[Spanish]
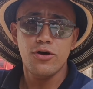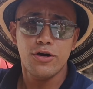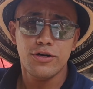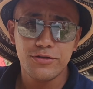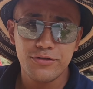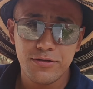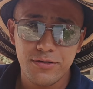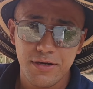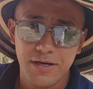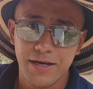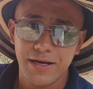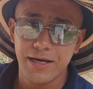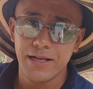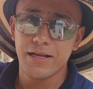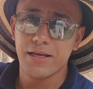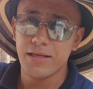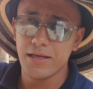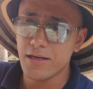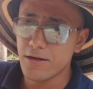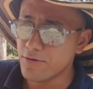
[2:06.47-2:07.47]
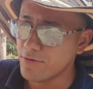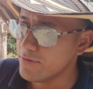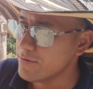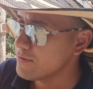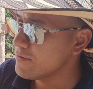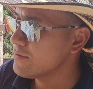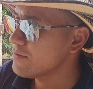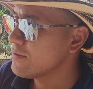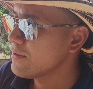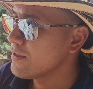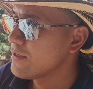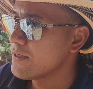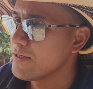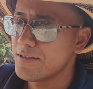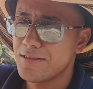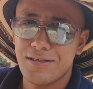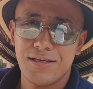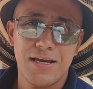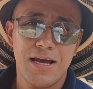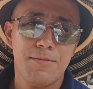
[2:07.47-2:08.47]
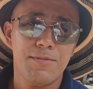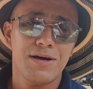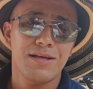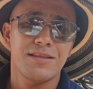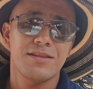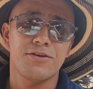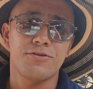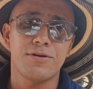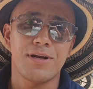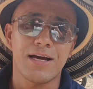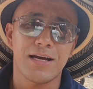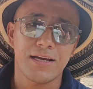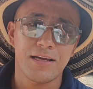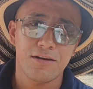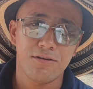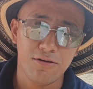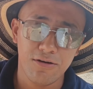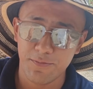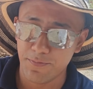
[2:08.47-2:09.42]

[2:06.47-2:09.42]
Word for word: dos, heredero, se llama Dion Ángel